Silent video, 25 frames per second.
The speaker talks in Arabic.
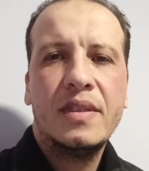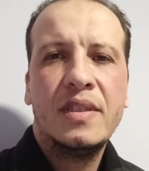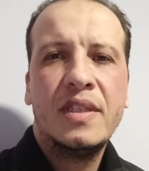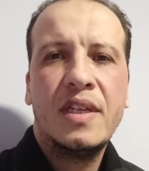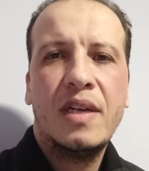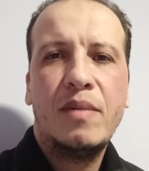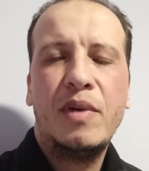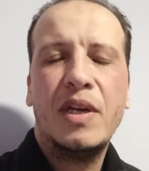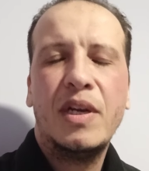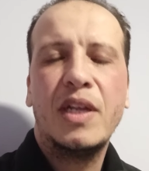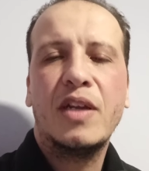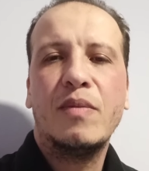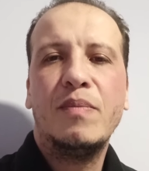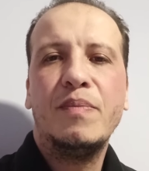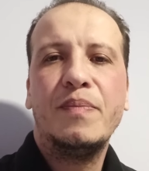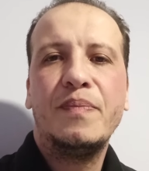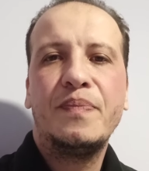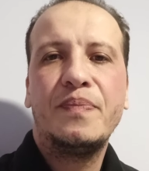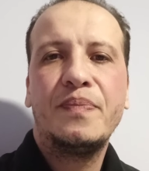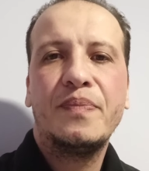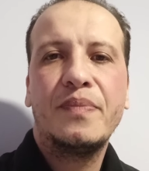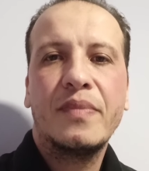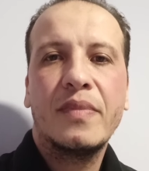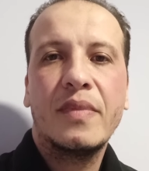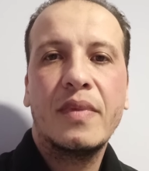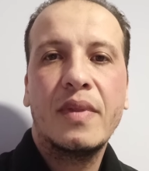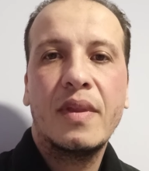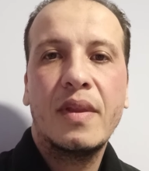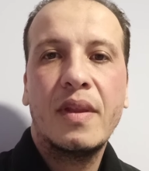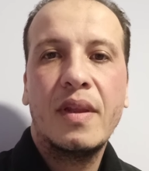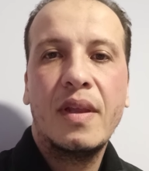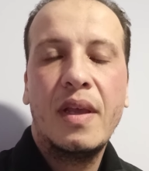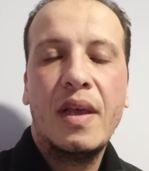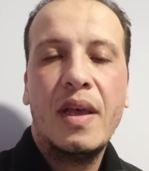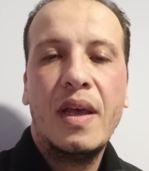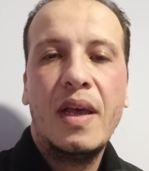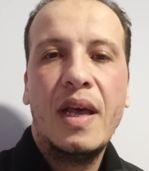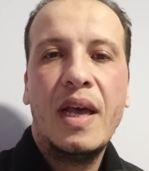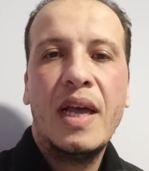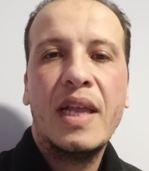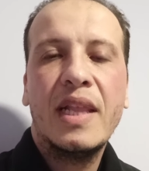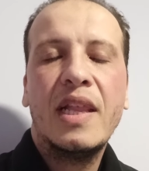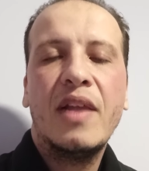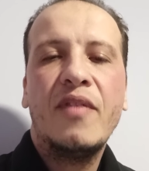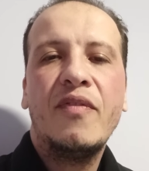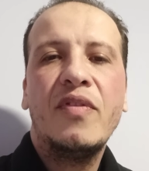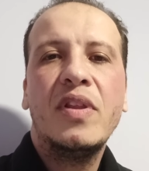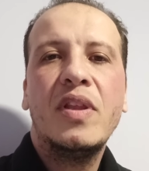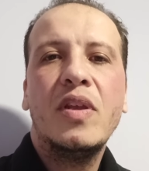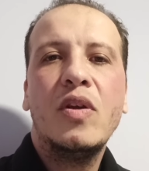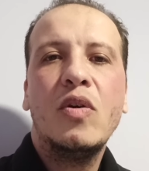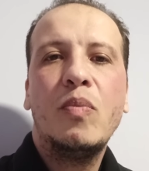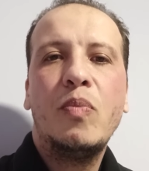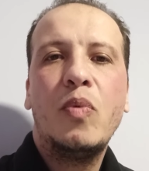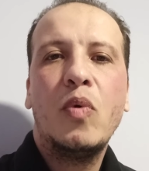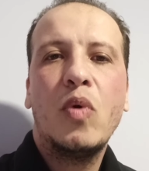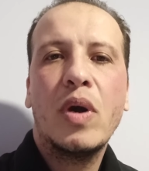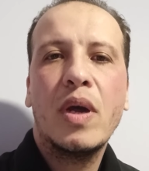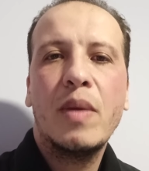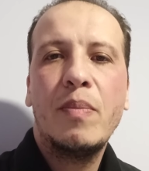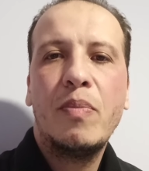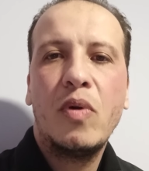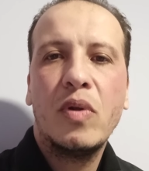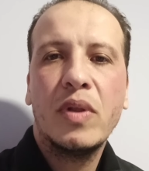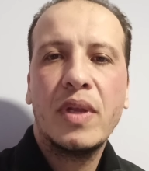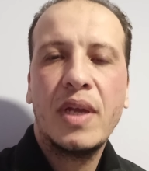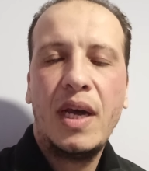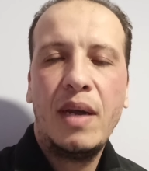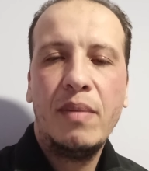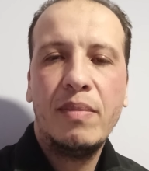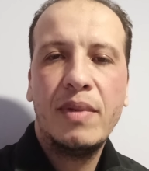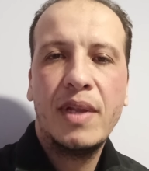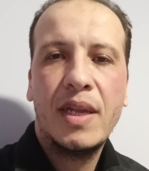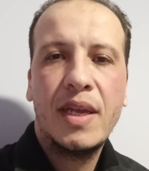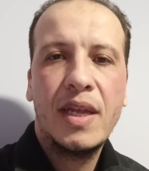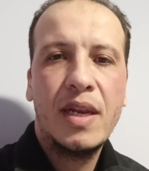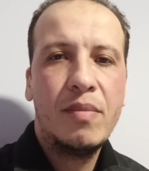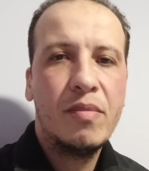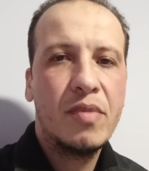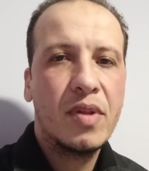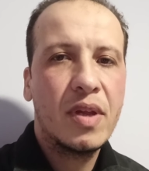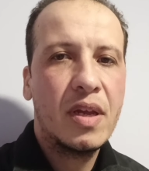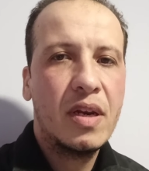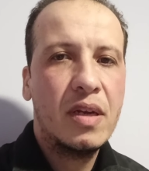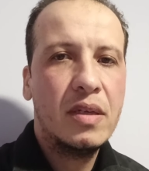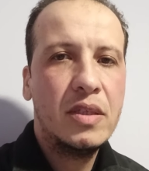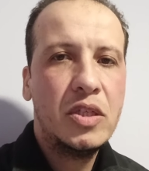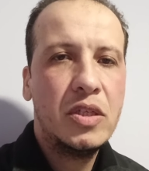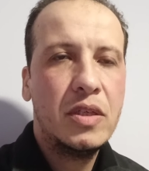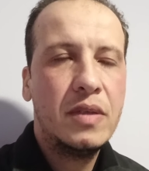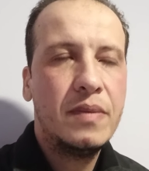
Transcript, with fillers: السلام عليكم هاد لا فيديو بو ريبوندر عبد الكريم زغيروش